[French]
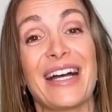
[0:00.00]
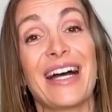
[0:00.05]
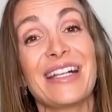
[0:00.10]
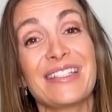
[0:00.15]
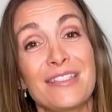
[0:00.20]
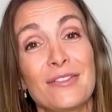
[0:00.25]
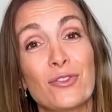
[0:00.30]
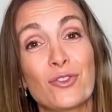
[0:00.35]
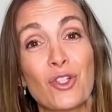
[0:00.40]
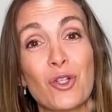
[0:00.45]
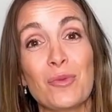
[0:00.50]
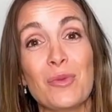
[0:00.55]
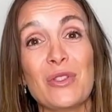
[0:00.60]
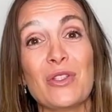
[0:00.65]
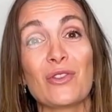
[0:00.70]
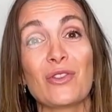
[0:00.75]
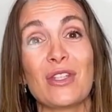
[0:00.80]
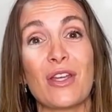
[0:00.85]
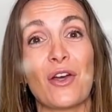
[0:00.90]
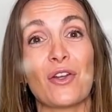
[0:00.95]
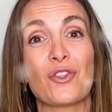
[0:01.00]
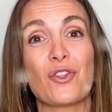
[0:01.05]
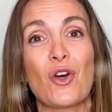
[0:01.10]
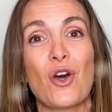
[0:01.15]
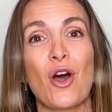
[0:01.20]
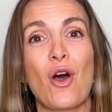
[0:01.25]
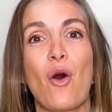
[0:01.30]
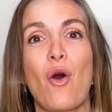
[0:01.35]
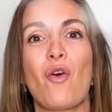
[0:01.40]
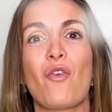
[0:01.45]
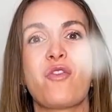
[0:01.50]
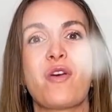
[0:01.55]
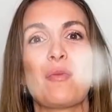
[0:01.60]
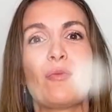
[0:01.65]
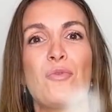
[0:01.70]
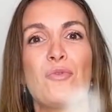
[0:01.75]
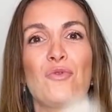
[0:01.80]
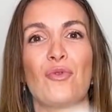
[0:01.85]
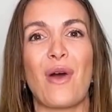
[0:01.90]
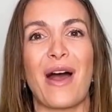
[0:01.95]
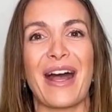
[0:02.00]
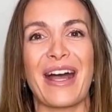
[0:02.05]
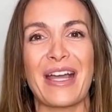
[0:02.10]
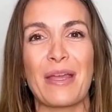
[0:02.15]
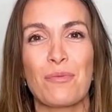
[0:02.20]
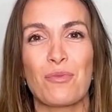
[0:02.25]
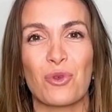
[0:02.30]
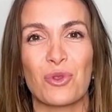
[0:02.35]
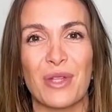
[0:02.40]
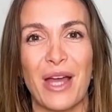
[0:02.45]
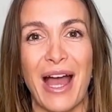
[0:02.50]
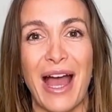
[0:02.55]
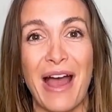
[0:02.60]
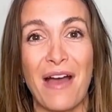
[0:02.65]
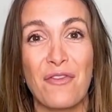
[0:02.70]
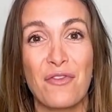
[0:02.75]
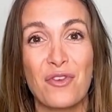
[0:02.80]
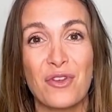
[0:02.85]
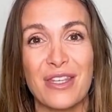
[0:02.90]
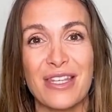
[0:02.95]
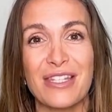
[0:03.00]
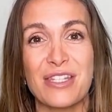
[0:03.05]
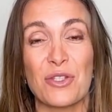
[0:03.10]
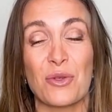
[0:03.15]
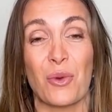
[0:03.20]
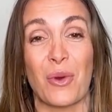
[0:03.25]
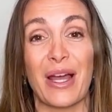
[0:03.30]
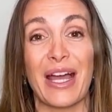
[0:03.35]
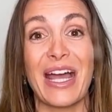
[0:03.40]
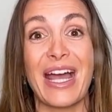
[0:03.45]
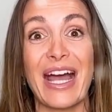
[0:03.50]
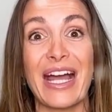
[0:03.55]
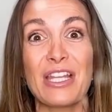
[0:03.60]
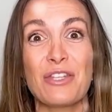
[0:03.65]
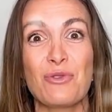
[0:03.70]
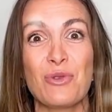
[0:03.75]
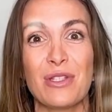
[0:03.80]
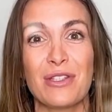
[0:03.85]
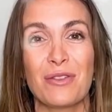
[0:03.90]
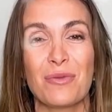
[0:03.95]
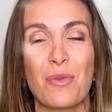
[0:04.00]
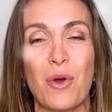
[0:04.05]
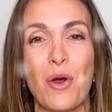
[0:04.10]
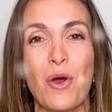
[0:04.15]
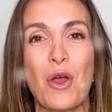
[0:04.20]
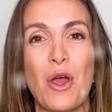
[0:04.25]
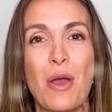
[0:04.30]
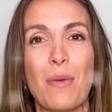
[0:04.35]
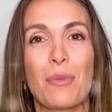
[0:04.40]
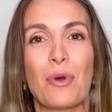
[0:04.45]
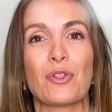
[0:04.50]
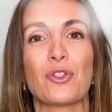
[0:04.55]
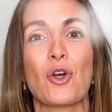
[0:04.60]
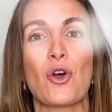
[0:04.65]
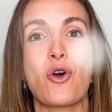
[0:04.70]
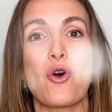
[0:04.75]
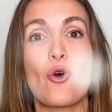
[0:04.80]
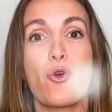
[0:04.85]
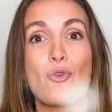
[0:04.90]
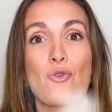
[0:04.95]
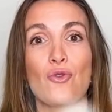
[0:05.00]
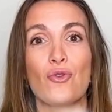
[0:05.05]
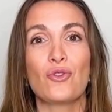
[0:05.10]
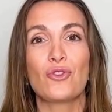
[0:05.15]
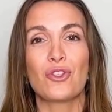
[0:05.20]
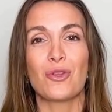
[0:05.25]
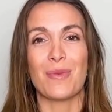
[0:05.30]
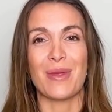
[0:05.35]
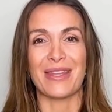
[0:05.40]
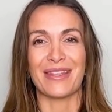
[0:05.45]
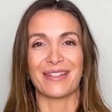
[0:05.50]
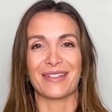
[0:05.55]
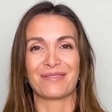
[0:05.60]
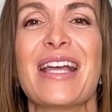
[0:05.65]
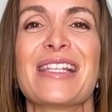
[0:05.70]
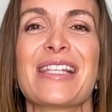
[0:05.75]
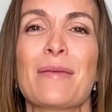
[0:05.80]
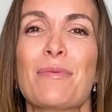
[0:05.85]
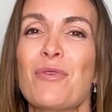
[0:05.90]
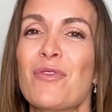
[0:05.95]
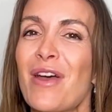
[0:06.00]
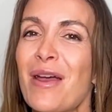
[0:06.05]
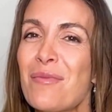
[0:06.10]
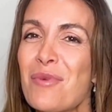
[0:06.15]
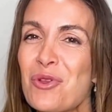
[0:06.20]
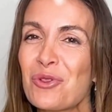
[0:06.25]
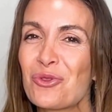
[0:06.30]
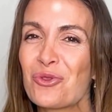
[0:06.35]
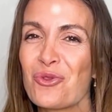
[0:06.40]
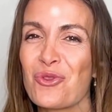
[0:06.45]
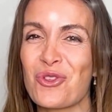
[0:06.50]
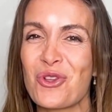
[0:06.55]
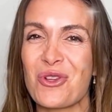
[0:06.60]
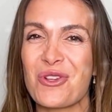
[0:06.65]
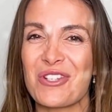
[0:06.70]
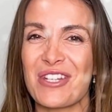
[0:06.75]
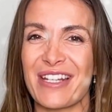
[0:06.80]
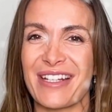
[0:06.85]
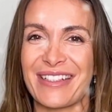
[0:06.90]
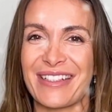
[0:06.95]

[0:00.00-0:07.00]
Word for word: Grâce à notre communauté en or, on va pouvoir répondre à vos questions gratuitement pendant une semaine. Ça peut vraiment tout changer.